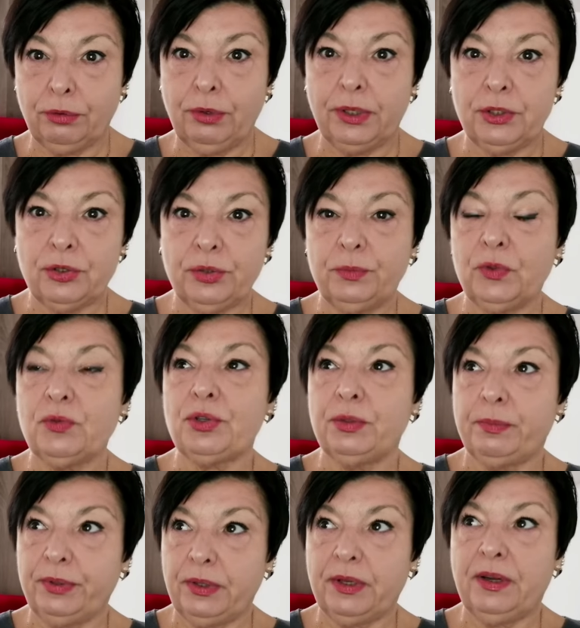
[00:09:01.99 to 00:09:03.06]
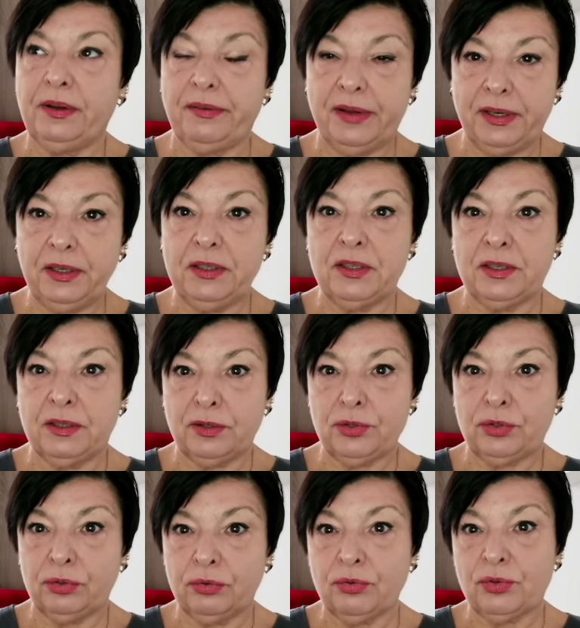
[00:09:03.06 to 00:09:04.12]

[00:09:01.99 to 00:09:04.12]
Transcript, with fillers: то, о чем нужно было говорить и на что